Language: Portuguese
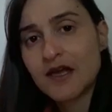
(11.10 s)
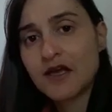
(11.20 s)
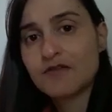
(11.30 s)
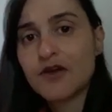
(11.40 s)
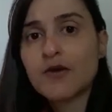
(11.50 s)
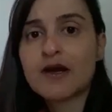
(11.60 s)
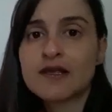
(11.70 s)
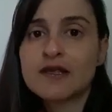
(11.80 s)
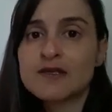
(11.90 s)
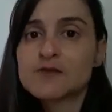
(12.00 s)
Eu venho
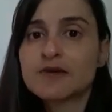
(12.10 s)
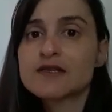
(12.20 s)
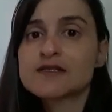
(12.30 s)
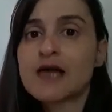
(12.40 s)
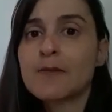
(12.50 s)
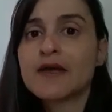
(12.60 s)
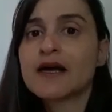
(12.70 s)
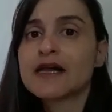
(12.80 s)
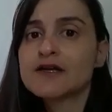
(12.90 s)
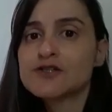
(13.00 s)
aqui expressar minha
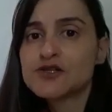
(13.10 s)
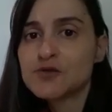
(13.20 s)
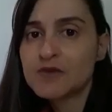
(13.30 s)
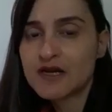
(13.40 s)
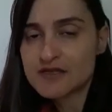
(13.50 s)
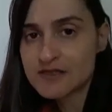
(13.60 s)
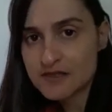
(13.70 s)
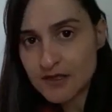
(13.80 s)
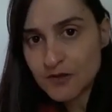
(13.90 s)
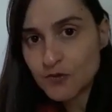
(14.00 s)
grande
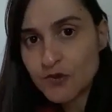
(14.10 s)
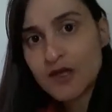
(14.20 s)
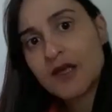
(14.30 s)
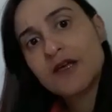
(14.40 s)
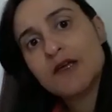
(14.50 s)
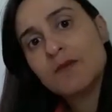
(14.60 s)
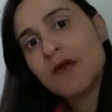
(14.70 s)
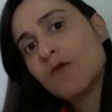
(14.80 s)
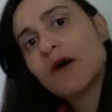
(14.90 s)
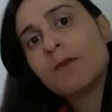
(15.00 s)
admiração e
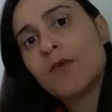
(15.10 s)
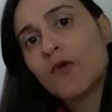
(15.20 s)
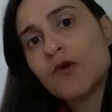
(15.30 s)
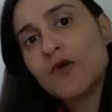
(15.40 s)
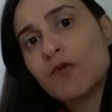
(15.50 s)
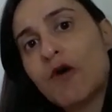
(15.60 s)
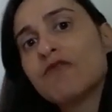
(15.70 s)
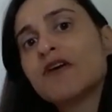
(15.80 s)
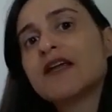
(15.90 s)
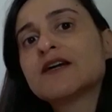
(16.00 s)
meu apoio ao
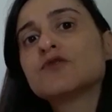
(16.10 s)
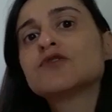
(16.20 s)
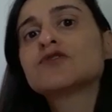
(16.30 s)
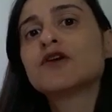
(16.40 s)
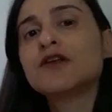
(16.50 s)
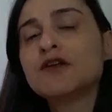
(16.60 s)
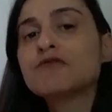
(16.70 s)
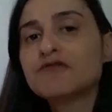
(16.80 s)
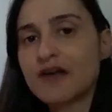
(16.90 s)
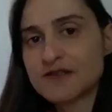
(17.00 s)
vereador
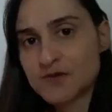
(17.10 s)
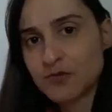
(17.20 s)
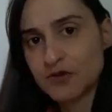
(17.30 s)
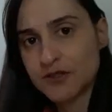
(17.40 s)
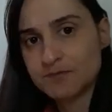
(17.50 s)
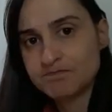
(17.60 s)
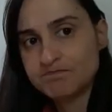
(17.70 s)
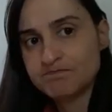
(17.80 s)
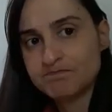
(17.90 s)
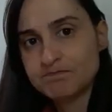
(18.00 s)
Toninho Vespoli.
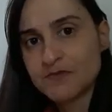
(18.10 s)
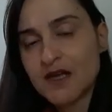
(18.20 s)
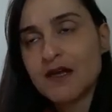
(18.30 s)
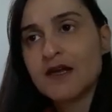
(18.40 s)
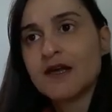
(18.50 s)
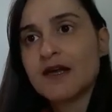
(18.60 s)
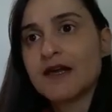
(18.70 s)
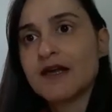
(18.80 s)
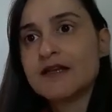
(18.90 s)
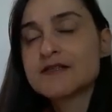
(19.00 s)

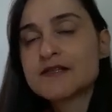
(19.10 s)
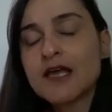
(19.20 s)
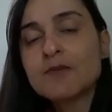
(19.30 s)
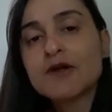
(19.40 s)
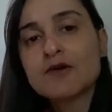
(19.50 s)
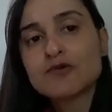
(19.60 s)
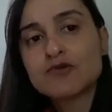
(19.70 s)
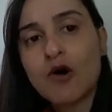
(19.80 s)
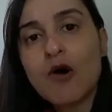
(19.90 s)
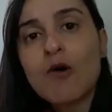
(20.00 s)
Ele sempre
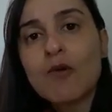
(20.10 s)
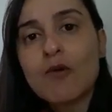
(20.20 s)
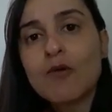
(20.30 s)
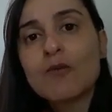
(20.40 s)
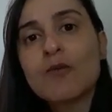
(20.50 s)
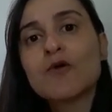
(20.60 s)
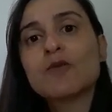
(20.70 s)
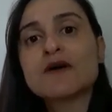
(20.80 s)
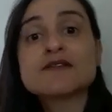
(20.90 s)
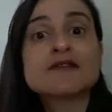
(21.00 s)
lutou por
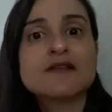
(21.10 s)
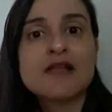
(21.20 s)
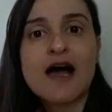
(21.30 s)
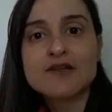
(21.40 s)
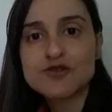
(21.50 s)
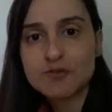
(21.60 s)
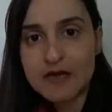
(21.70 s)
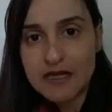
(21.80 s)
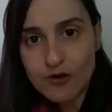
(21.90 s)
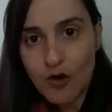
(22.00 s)
uma cidade
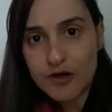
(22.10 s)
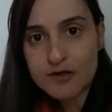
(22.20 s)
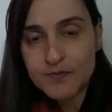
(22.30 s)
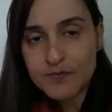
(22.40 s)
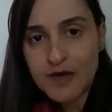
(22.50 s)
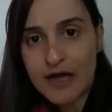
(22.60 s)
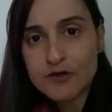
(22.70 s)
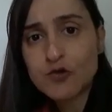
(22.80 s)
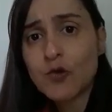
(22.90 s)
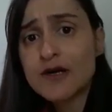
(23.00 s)
melhor,
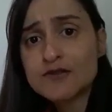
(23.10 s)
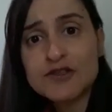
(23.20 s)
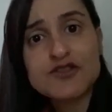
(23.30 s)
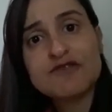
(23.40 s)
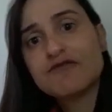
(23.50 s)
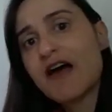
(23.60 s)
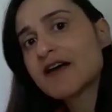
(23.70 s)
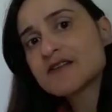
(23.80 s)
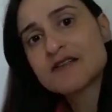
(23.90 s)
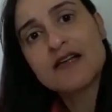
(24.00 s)
atuando em
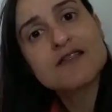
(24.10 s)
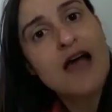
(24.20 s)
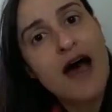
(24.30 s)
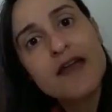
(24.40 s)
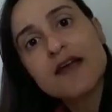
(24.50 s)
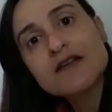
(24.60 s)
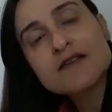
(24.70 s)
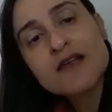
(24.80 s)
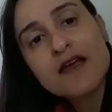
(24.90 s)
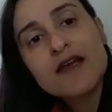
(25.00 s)
diversas
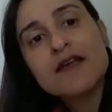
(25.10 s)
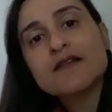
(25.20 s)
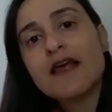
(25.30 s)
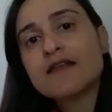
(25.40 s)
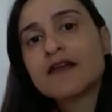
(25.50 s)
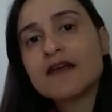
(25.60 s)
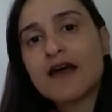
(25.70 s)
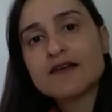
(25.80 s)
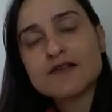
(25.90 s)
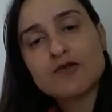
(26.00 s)
áreas, dentre
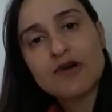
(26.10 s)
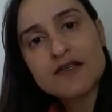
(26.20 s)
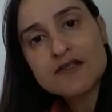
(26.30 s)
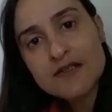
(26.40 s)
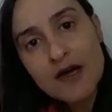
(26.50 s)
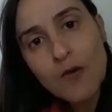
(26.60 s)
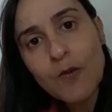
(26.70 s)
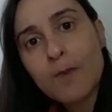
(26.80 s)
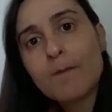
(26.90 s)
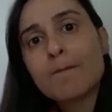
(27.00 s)
elas
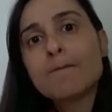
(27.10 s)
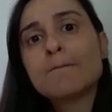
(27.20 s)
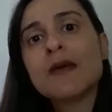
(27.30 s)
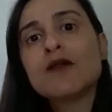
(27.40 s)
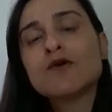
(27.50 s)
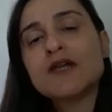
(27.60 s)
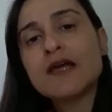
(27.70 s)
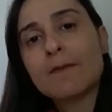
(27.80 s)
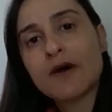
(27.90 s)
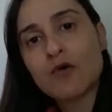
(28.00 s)
educação,
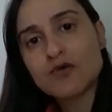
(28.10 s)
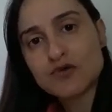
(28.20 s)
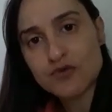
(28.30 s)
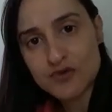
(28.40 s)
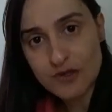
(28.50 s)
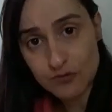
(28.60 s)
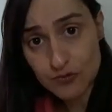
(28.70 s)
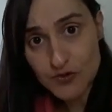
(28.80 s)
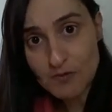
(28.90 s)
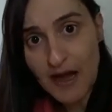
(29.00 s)
melhoria para a construção
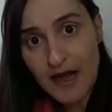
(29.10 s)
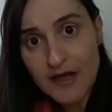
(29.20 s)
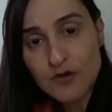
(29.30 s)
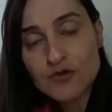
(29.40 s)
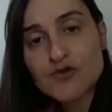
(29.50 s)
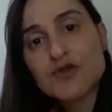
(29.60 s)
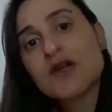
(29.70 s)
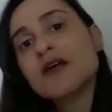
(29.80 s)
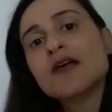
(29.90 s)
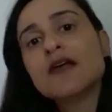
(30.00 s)
dos bairros,
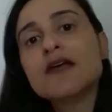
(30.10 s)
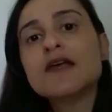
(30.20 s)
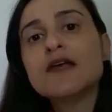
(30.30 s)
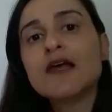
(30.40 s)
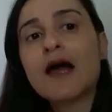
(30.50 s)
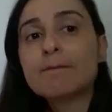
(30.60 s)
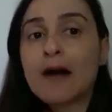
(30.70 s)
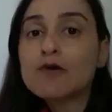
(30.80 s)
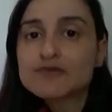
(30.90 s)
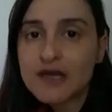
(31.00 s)
e a
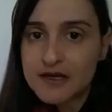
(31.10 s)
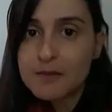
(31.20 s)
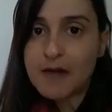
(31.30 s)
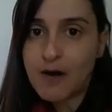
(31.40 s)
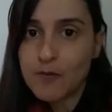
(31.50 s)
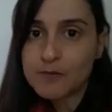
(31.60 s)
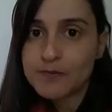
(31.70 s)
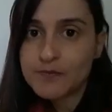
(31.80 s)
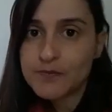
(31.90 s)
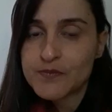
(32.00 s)
pauta animal,
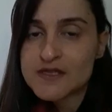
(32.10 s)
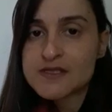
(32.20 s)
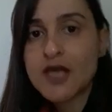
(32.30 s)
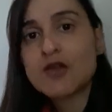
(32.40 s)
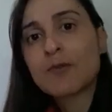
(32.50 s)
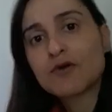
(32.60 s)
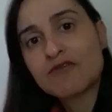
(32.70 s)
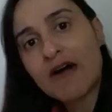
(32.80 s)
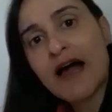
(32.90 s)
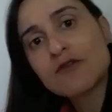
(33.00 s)
sendo
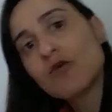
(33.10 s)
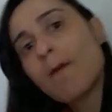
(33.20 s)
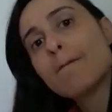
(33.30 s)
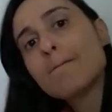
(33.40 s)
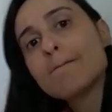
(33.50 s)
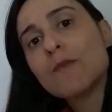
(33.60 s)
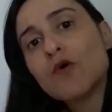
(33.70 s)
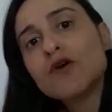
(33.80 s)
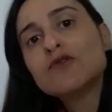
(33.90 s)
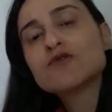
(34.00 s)
aprovado
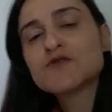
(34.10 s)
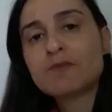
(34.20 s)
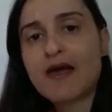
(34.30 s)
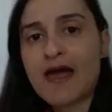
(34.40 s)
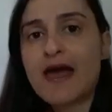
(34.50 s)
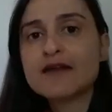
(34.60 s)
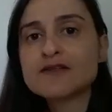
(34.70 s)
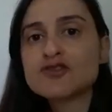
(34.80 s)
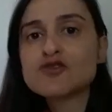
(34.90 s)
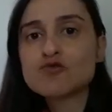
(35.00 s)
muitos
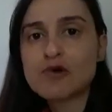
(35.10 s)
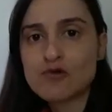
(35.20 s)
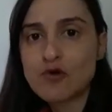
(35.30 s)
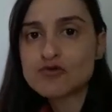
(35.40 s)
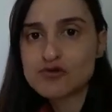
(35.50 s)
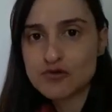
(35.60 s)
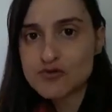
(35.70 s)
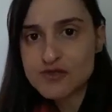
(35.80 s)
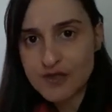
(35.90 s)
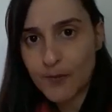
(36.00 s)
PLs de sua
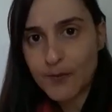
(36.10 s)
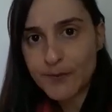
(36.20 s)
construção.